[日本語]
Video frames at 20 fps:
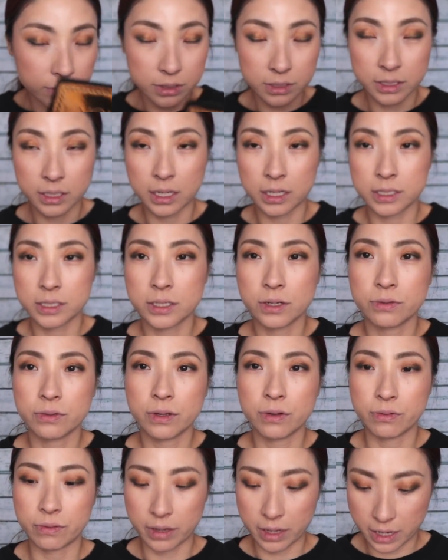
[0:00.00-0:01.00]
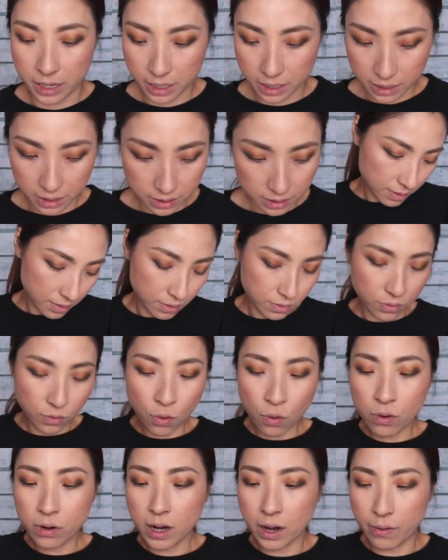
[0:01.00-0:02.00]
いうちになっちゃうんだよね。
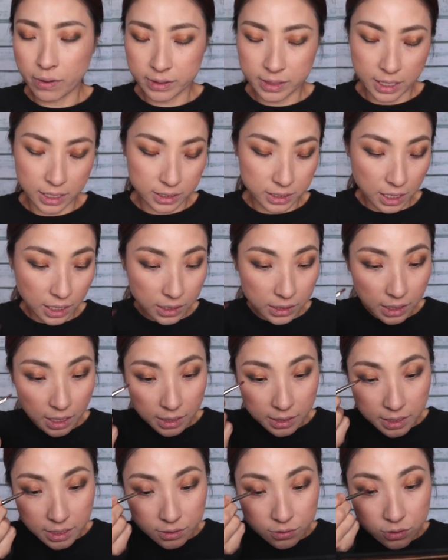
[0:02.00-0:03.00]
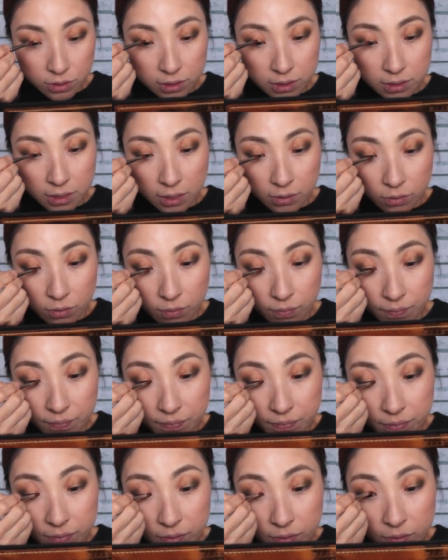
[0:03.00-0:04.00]
今回はね若干気づいたの。
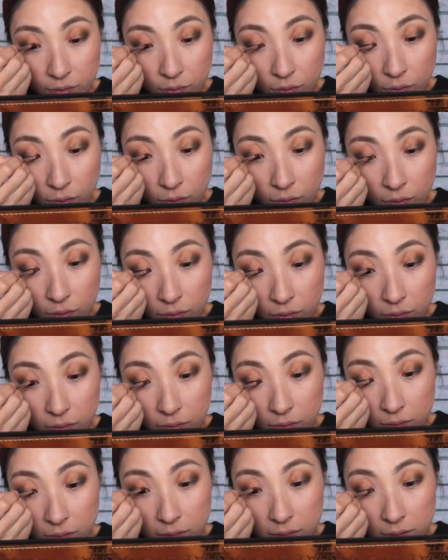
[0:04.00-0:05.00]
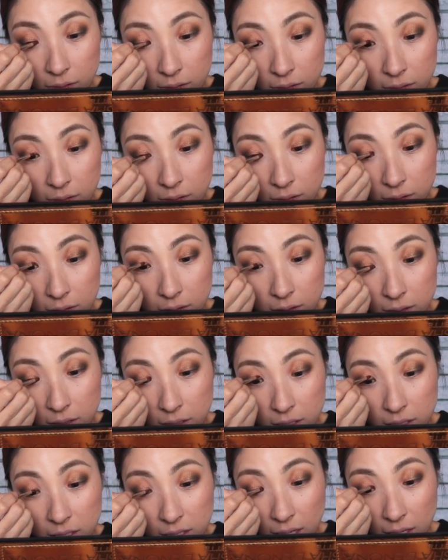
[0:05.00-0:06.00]
こ
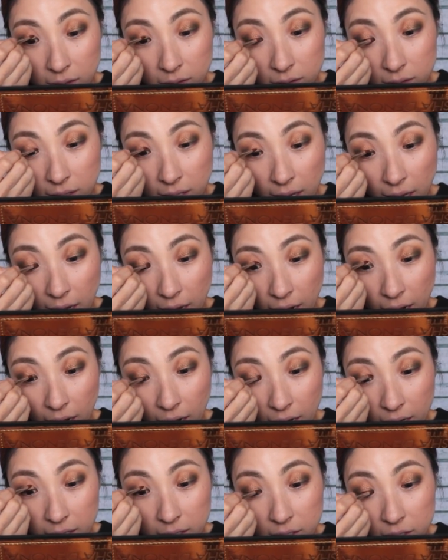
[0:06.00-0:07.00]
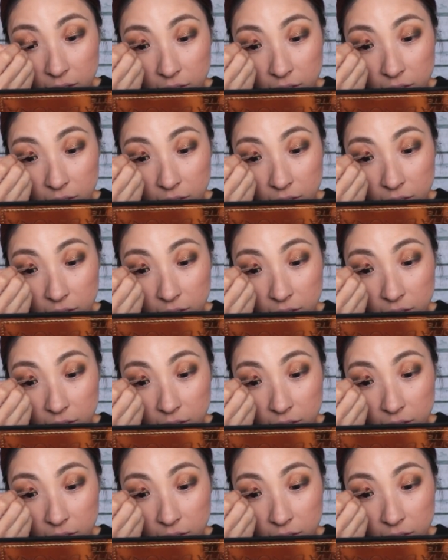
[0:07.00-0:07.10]
う痛くて